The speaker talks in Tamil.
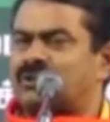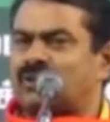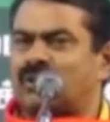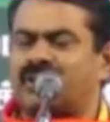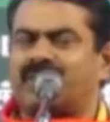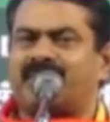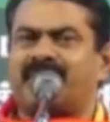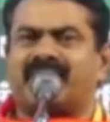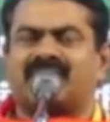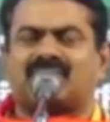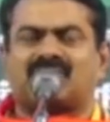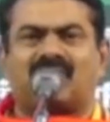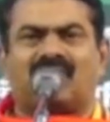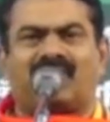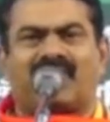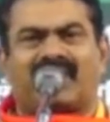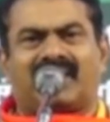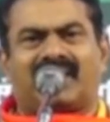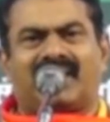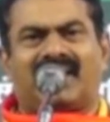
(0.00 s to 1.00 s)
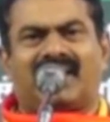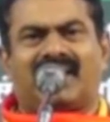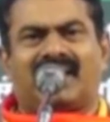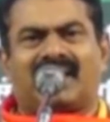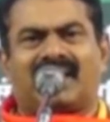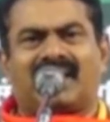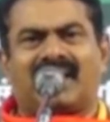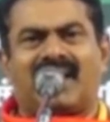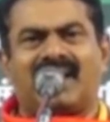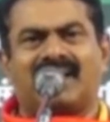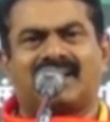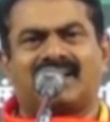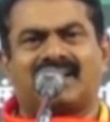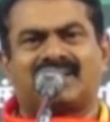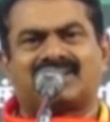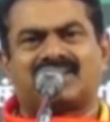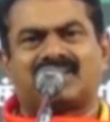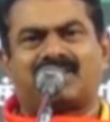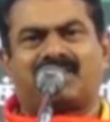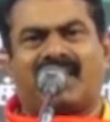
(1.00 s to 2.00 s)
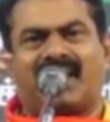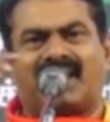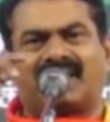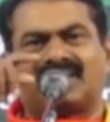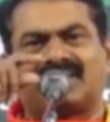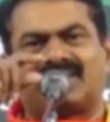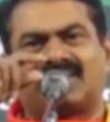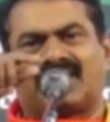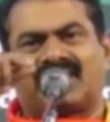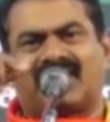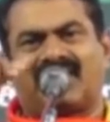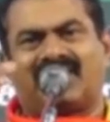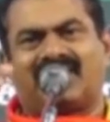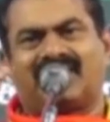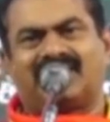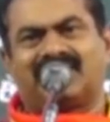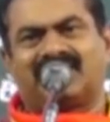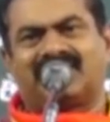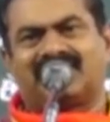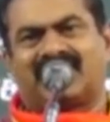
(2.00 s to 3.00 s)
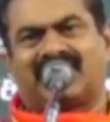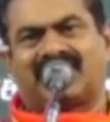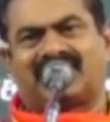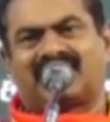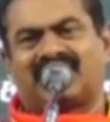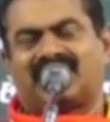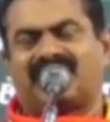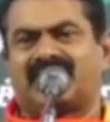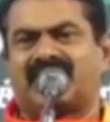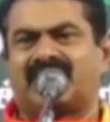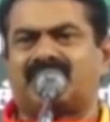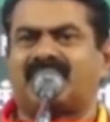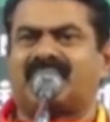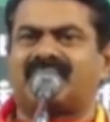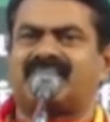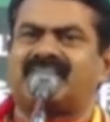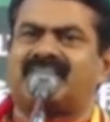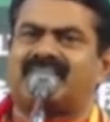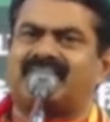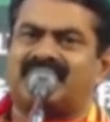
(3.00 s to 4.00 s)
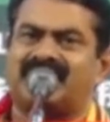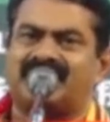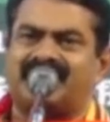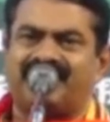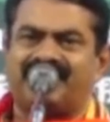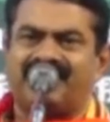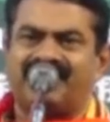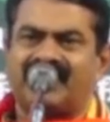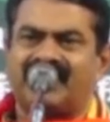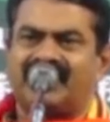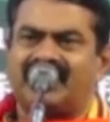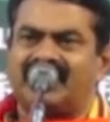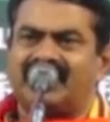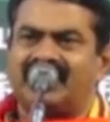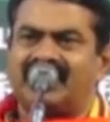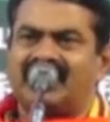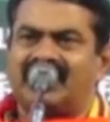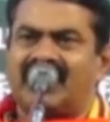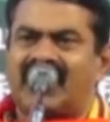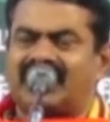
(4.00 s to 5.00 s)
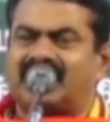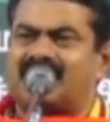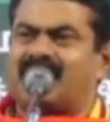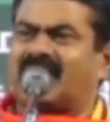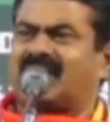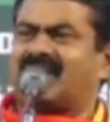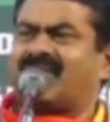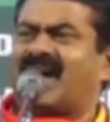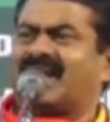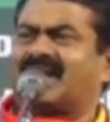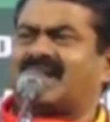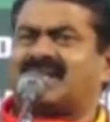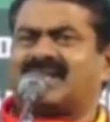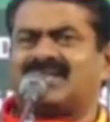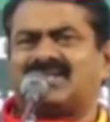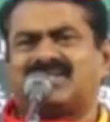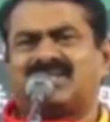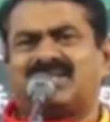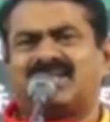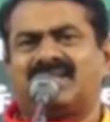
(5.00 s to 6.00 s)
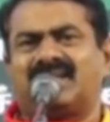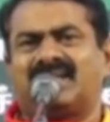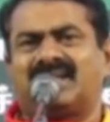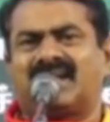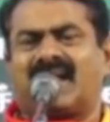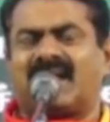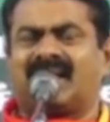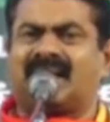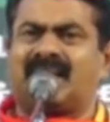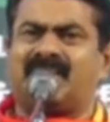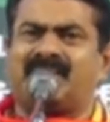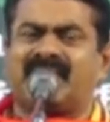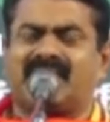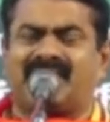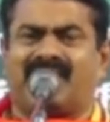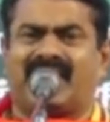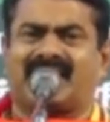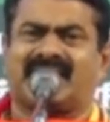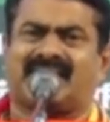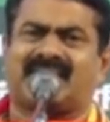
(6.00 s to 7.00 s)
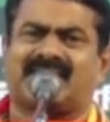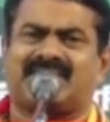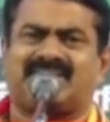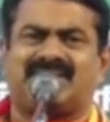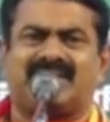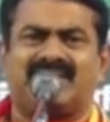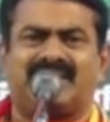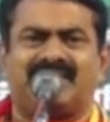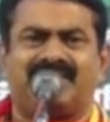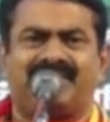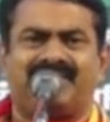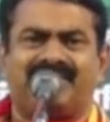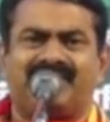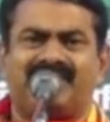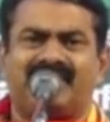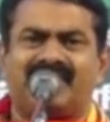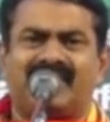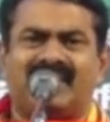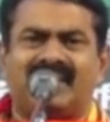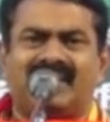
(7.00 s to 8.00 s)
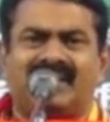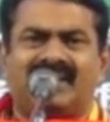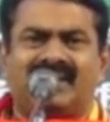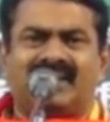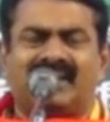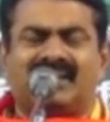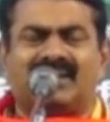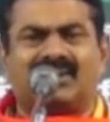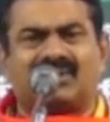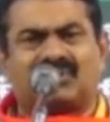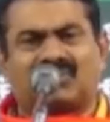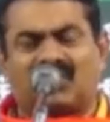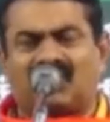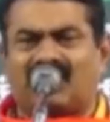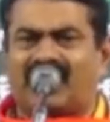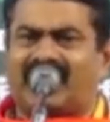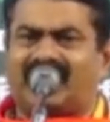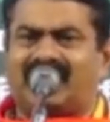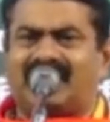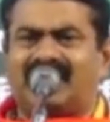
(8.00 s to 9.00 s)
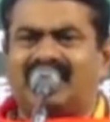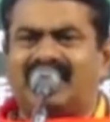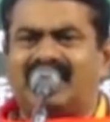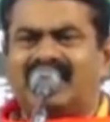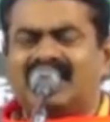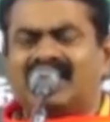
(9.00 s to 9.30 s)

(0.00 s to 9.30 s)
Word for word: சோதிமணி சொல்வார்களா காங்கிரஸ் பாரதிய ஜனதாவிலிருந்து இந்த இடத்தில் வேறுபடுது என்று அது மதவாத கட்சி நாங்கள் மிதவாத கட்சி என்று சொல்வார்கள்